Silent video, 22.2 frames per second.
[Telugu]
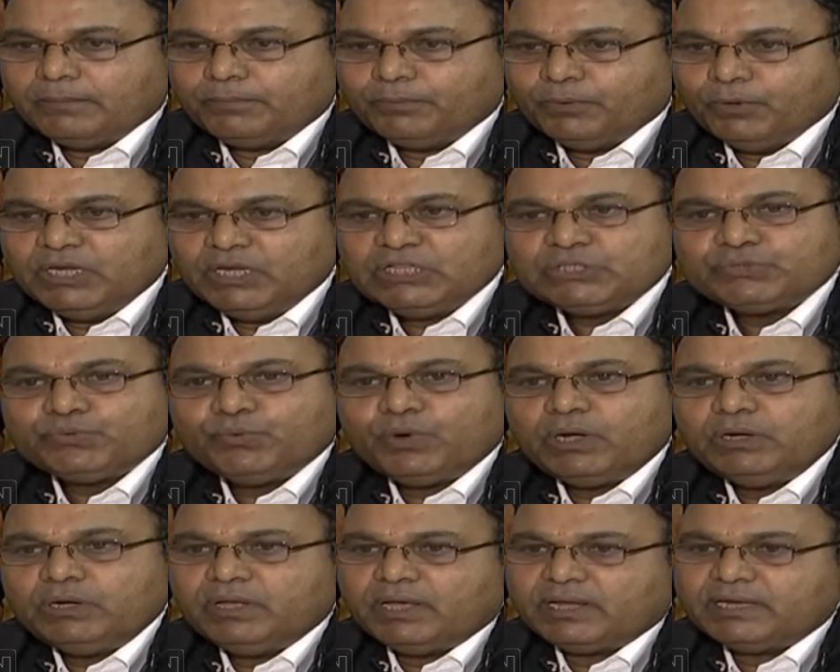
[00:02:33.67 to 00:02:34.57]
పోలీస్
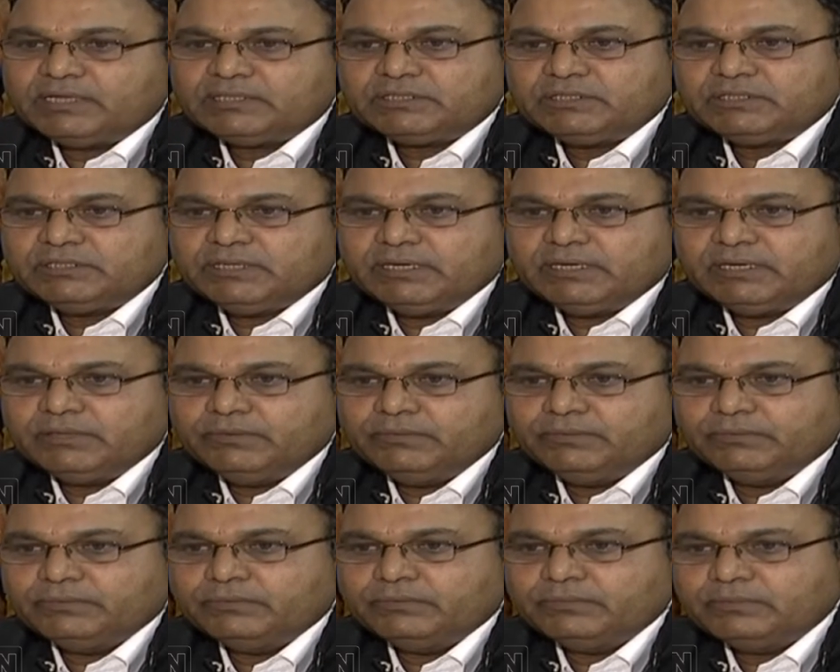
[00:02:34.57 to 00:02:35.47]
వాళ్ళు అరెస్ట్ చేయటం
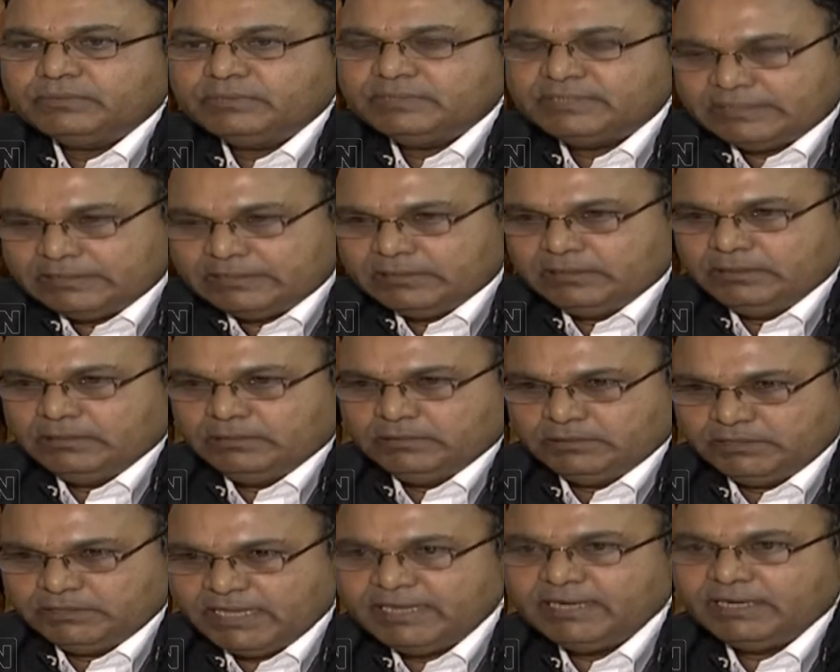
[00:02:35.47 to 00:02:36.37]

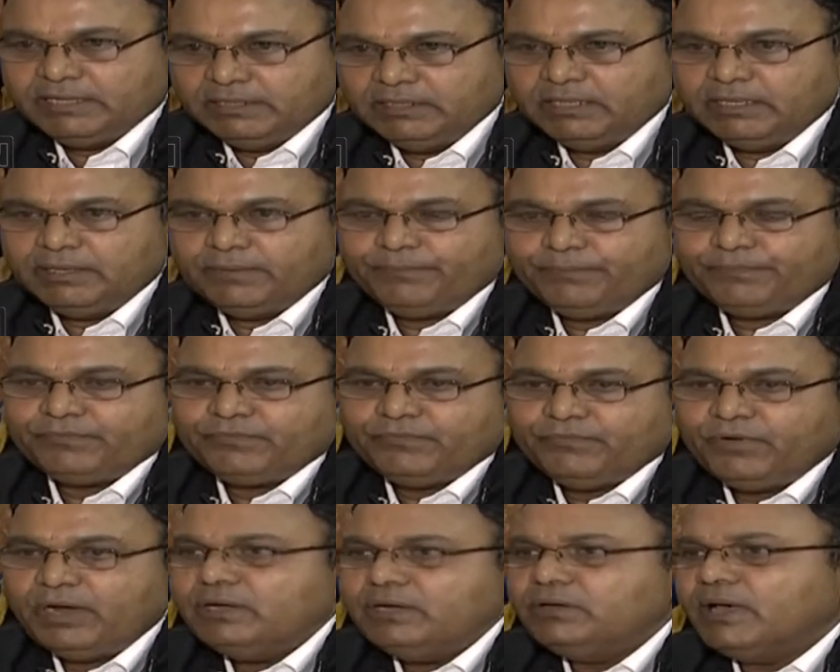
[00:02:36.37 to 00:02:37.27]
జరిగింది
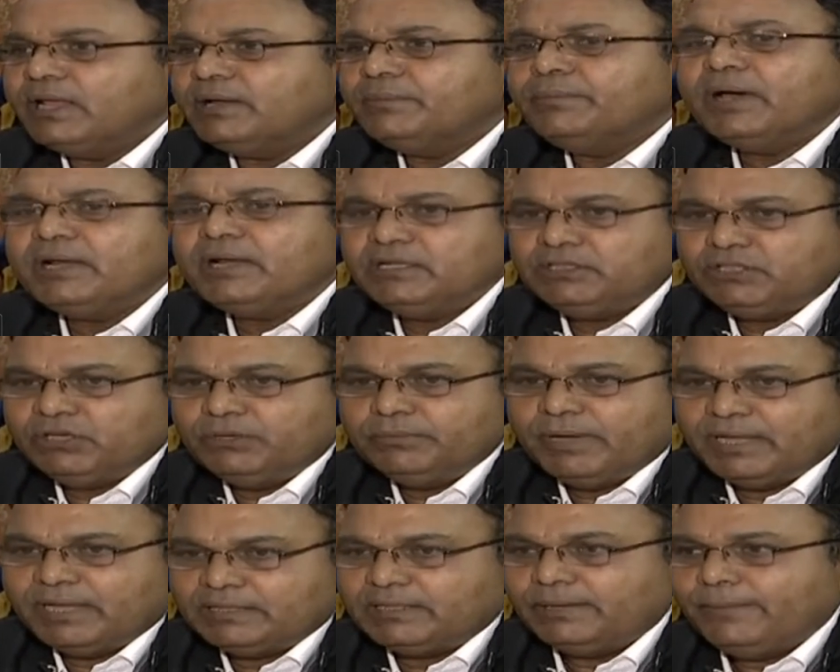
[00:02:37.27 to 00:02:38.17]
వాళ్ళు అనుమానితులు
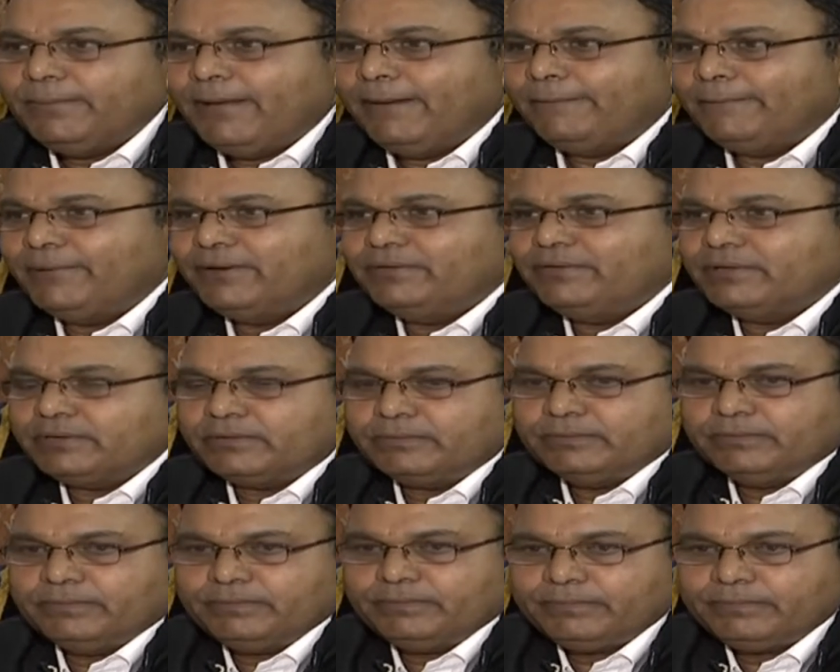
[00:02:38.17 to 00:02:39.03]
మాత్రమే అప్పటి వరకు